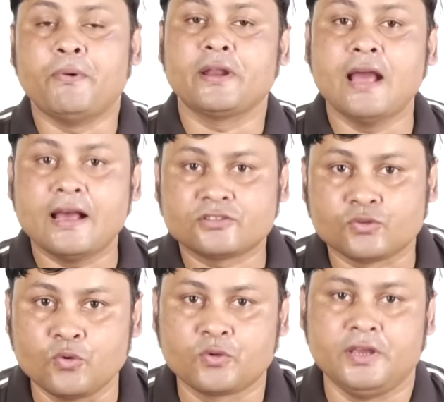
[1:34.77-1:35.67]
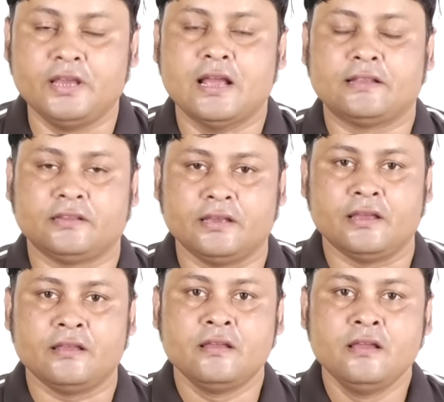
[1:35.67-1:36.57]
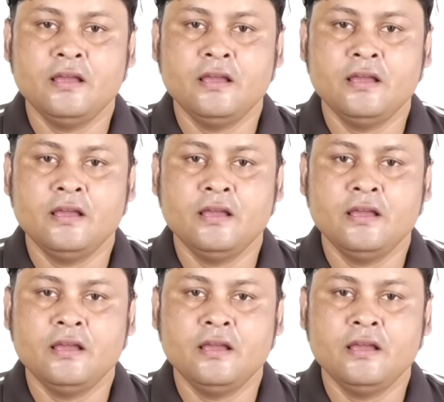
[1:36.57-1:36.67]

प्रयास शुरू किए जाते हैं